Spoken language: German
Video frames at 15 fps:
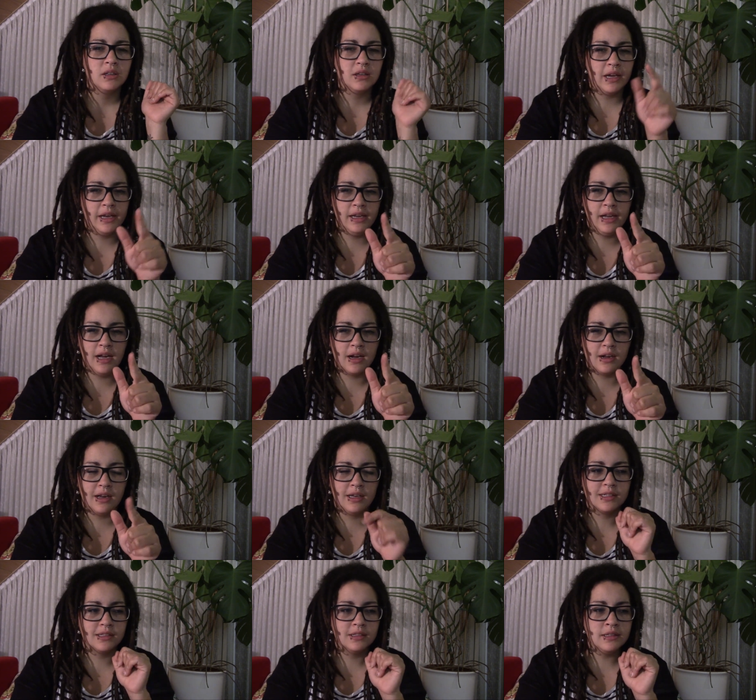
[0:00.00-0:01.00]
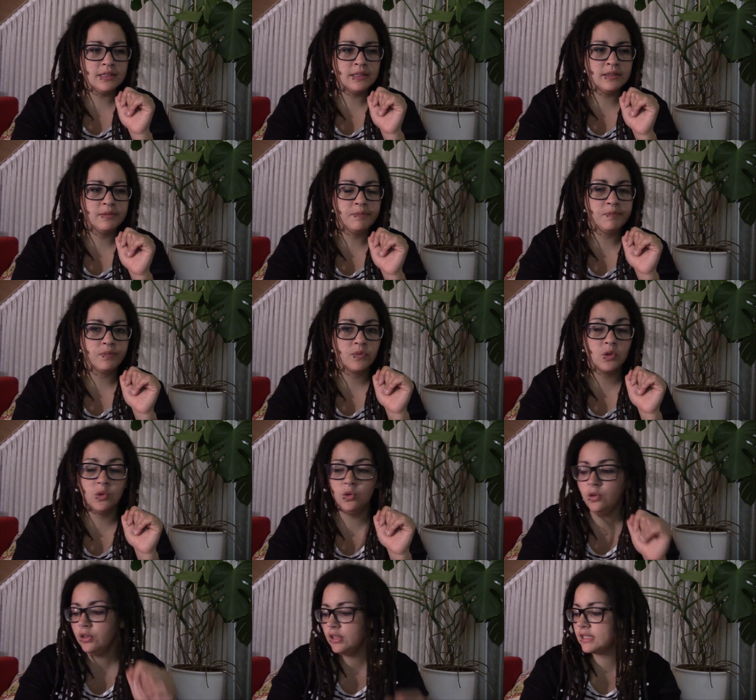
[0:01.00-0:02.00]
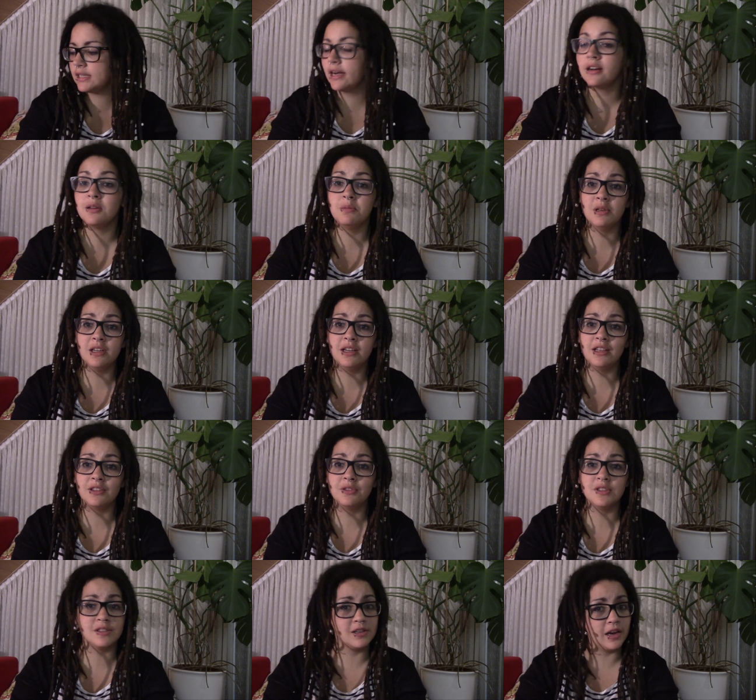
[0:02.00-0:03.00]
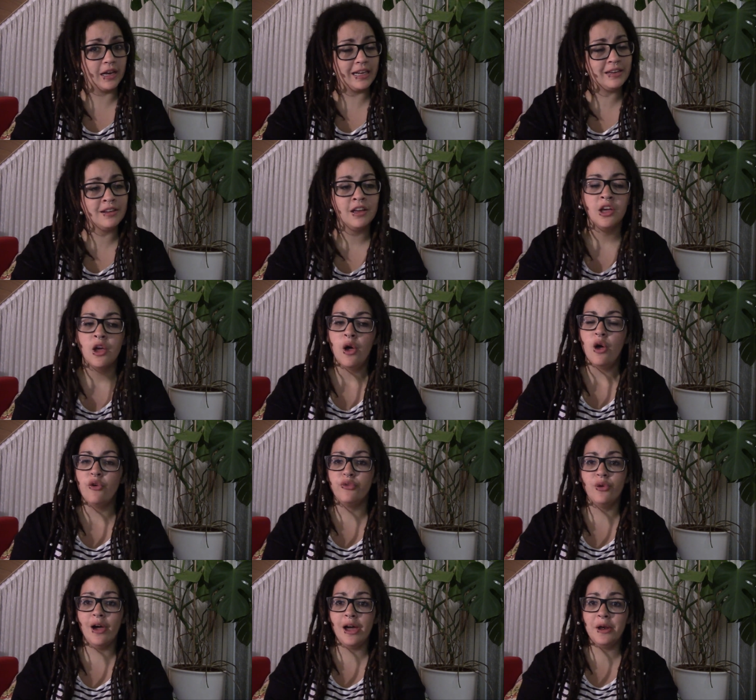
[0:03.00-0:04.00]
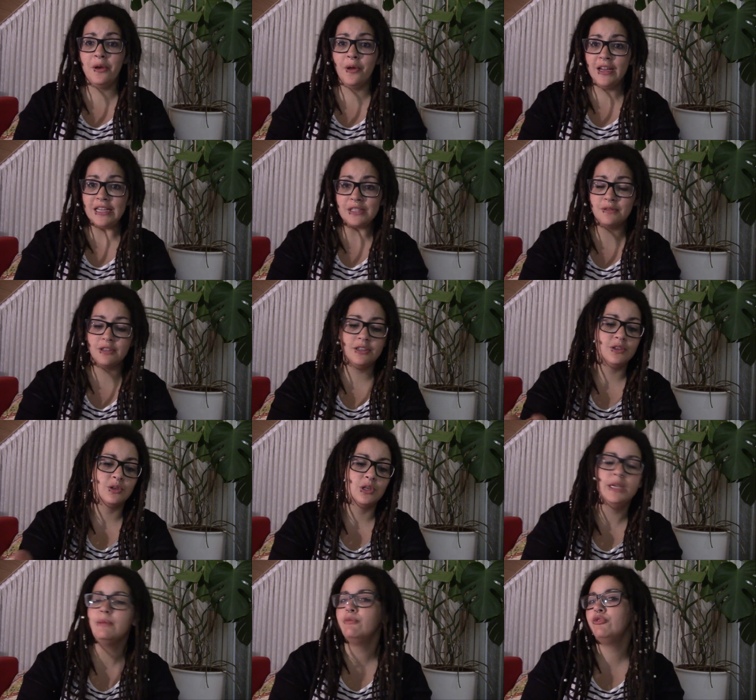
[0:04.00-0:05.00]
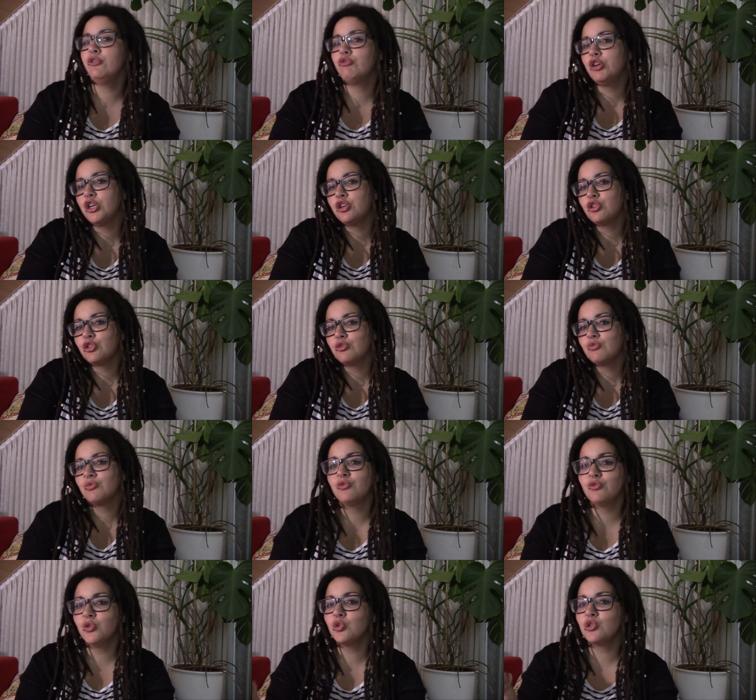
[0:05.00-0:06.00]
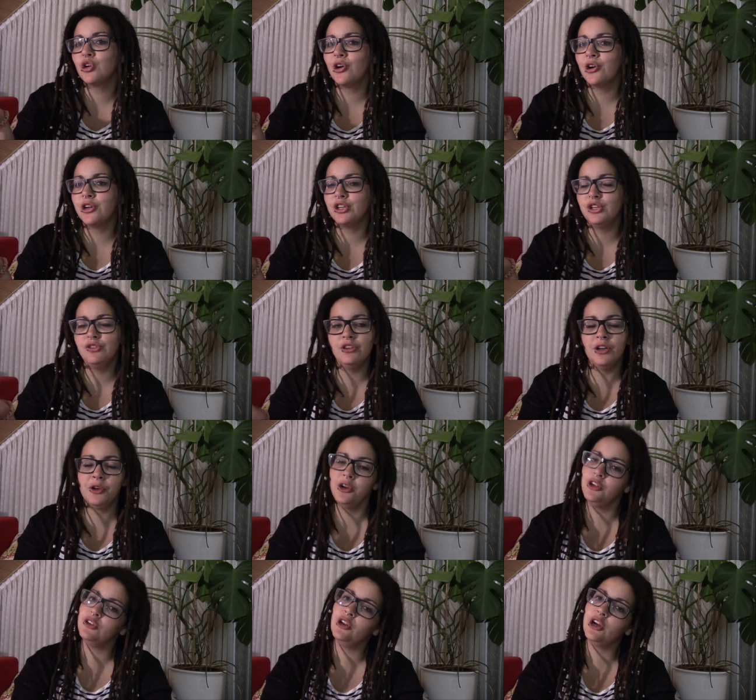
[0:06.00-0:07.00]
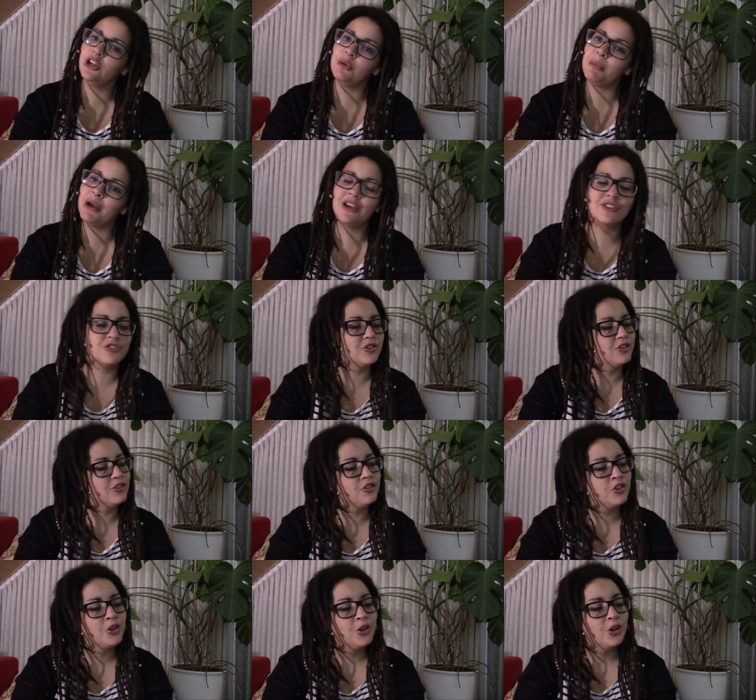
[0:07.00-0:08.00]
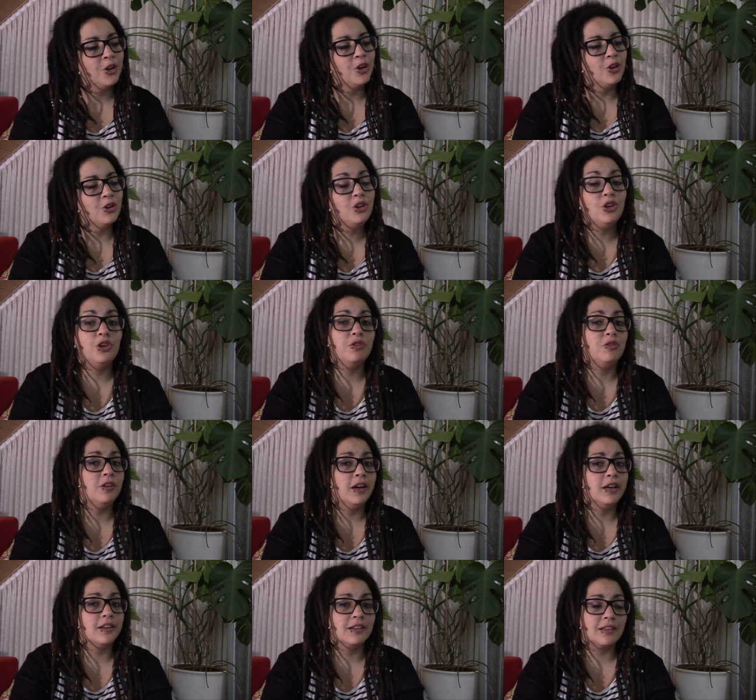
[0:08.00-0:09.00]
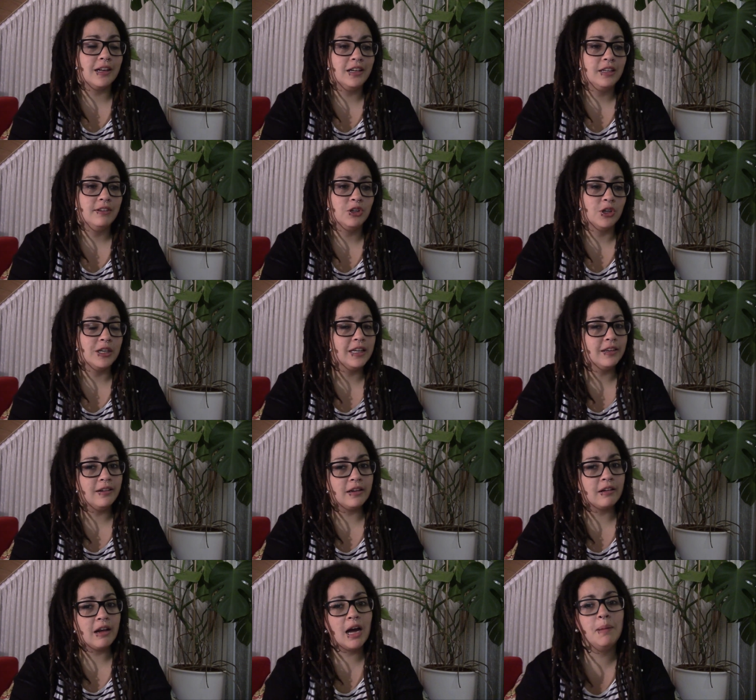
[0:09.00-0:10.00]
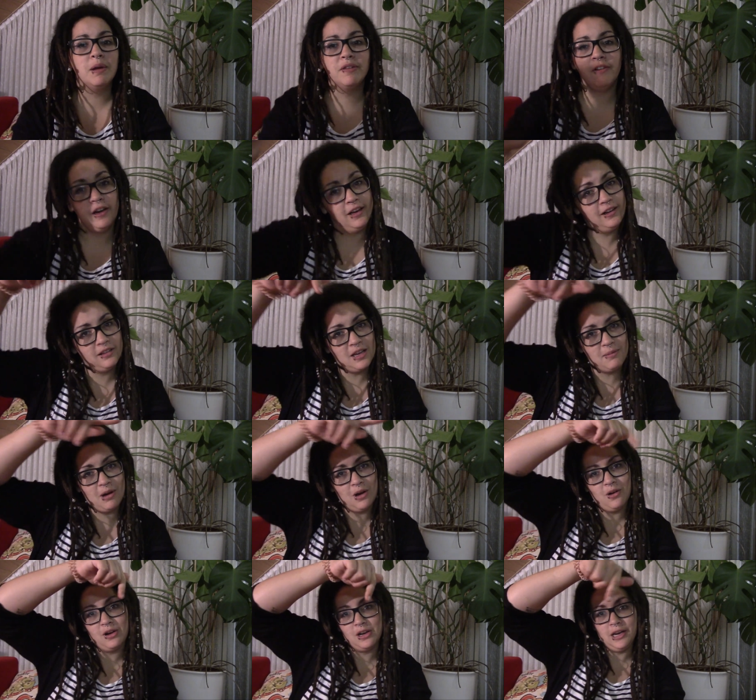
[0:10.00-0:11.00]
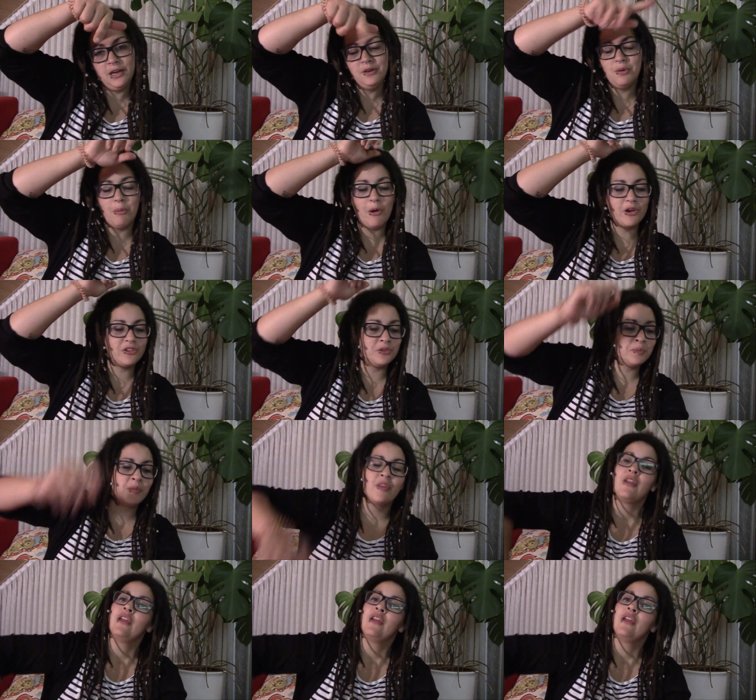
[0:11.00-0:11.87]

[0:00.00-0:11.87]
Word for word: drei Jahre alt ist. Und ich dachte mir, es wird Zeit für ein neues Video, eben für welche unter euch, die vielleicht noch nicht so lange dabei sind, die vielleicht das alte Video nicht entdeckt haben. Ich verlinke es aber auch in der Infobox.